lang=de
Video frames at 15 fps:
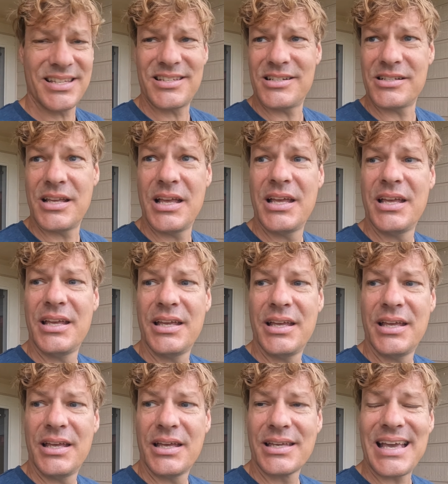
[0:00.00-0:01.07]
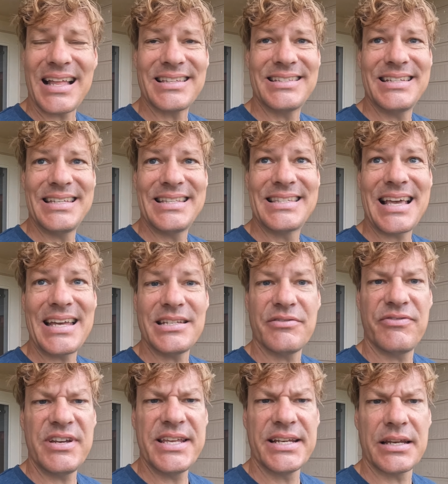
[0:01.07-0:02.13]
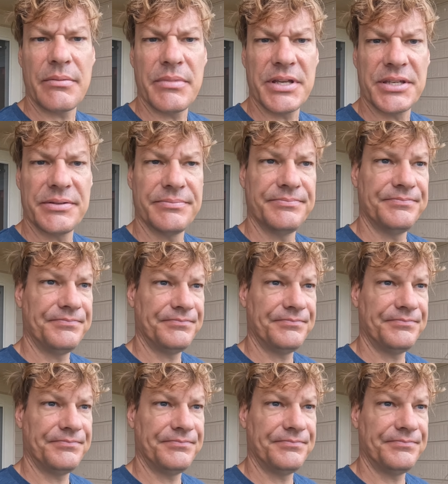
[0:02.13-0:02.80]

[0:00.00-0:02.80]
Insel kann es nicht sein. Die fliegen nämlich.